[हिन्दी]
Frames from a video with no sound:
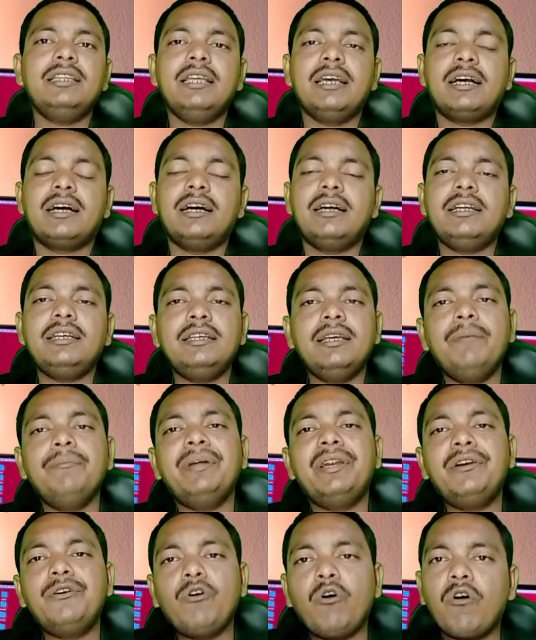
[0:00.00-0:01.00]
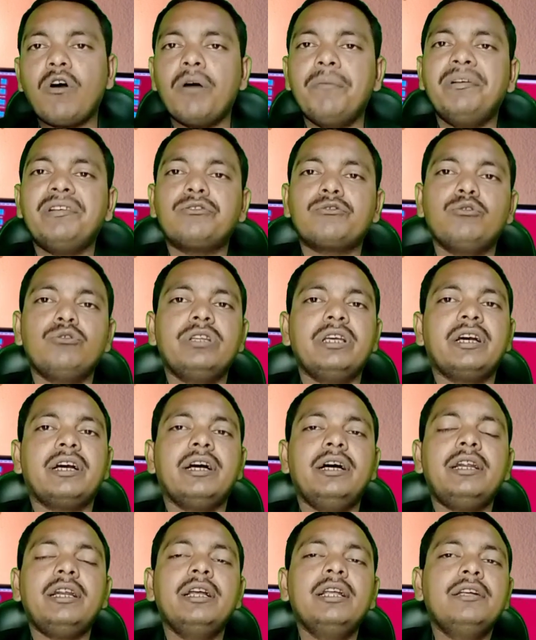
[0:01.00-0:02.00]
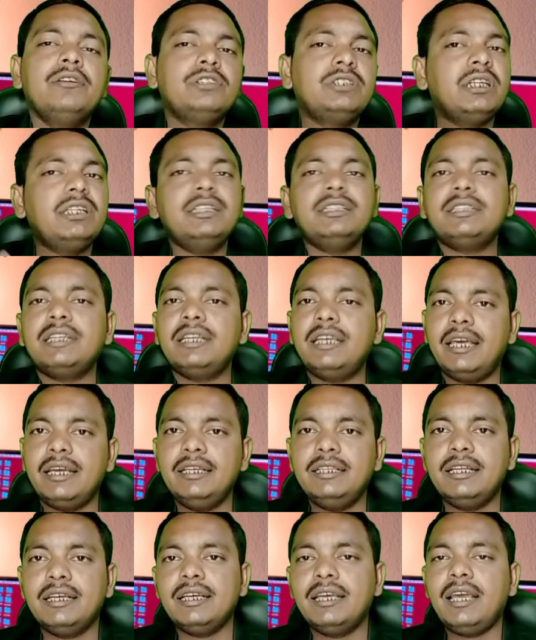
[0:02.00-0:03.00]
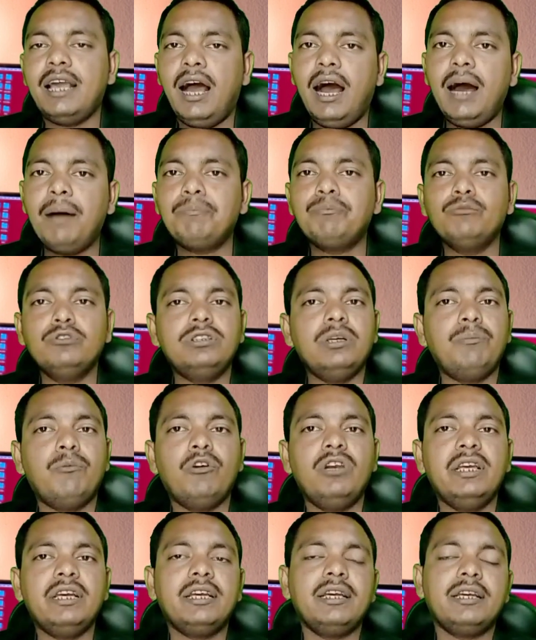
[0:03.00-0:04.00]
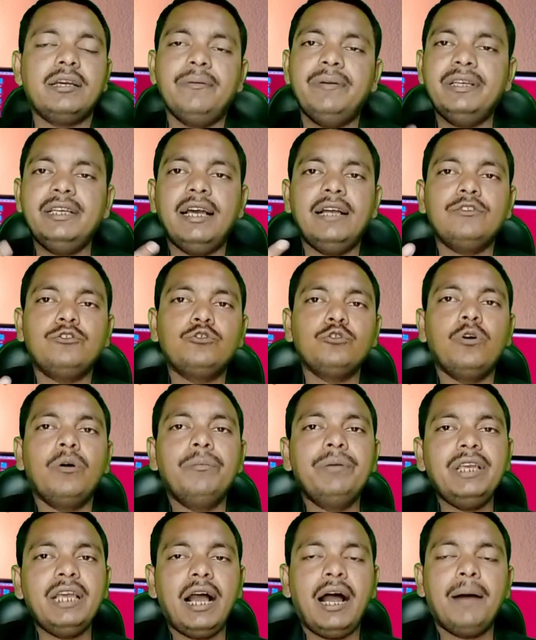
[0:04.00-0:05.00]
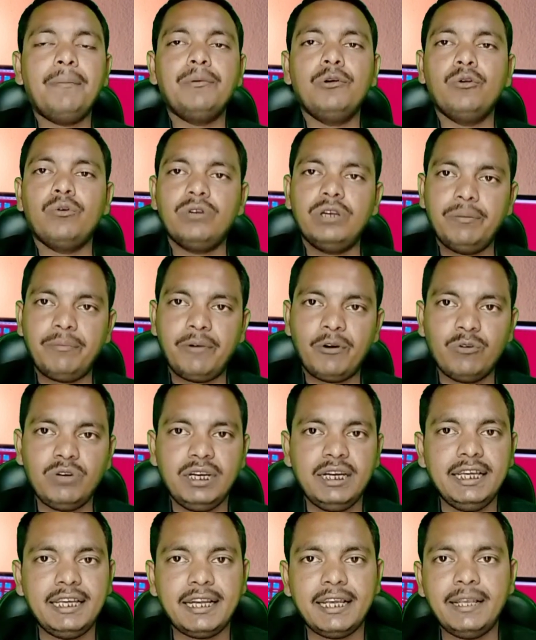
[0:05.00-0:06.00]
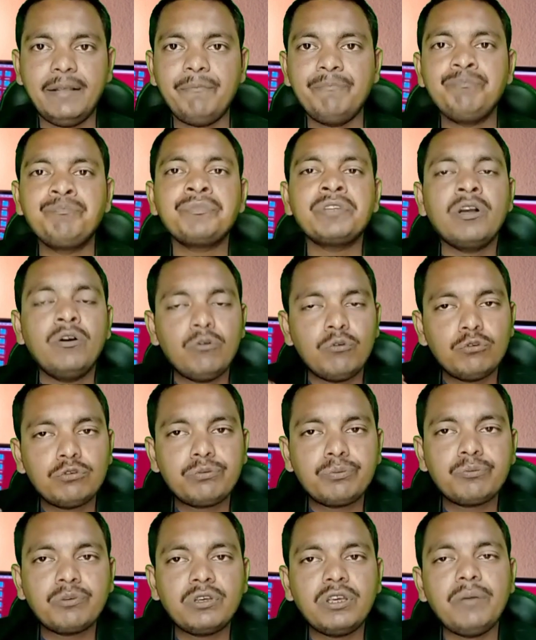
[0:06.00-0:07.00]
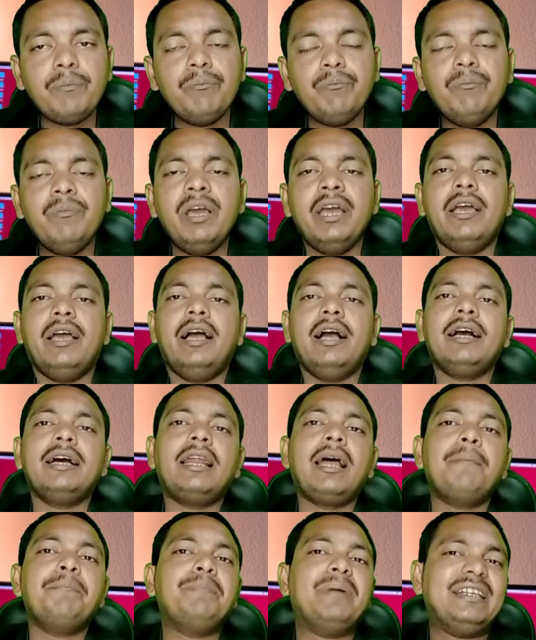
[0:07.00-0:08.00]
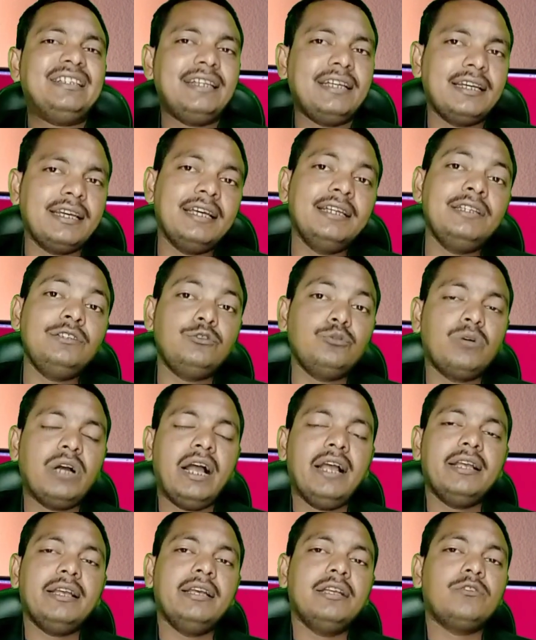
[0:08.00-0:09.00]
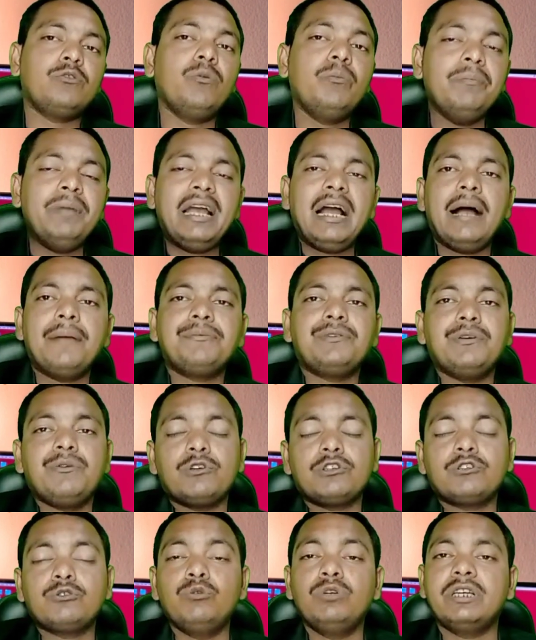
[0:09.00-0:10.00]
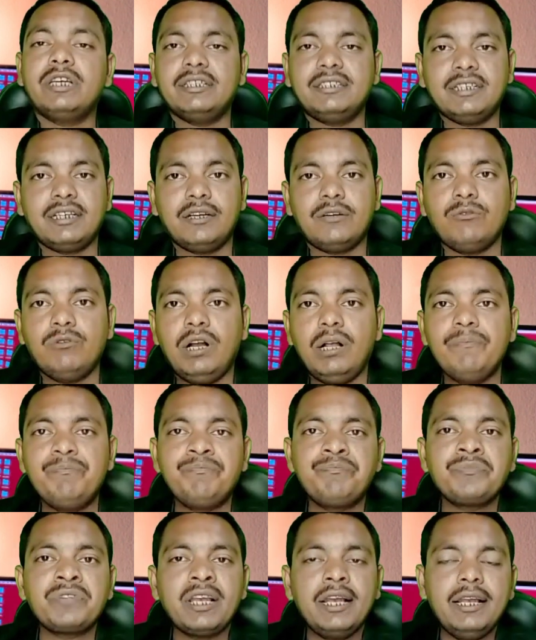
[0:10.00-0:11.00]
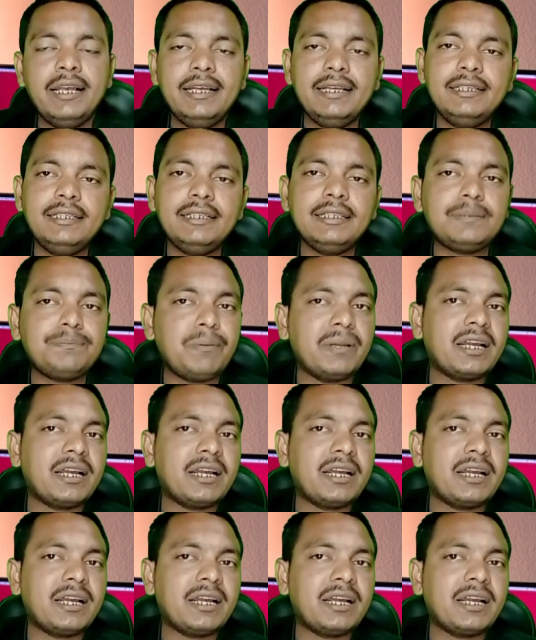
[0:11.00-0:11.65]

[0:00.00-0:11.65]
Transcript: मेरी शक्ल देखकर या मेरे डॉक्यूमेंट्स को देखकर जल्दी से नहीं देंगे आप मुझे बोलेंगे कि भैया जो भी आप लोन अमाउंट ले रहे हैं उसकी मैं अगर आप पैसा नहीं चुकाएंगे तो मैं आपसे वसूल कैसे करूँगा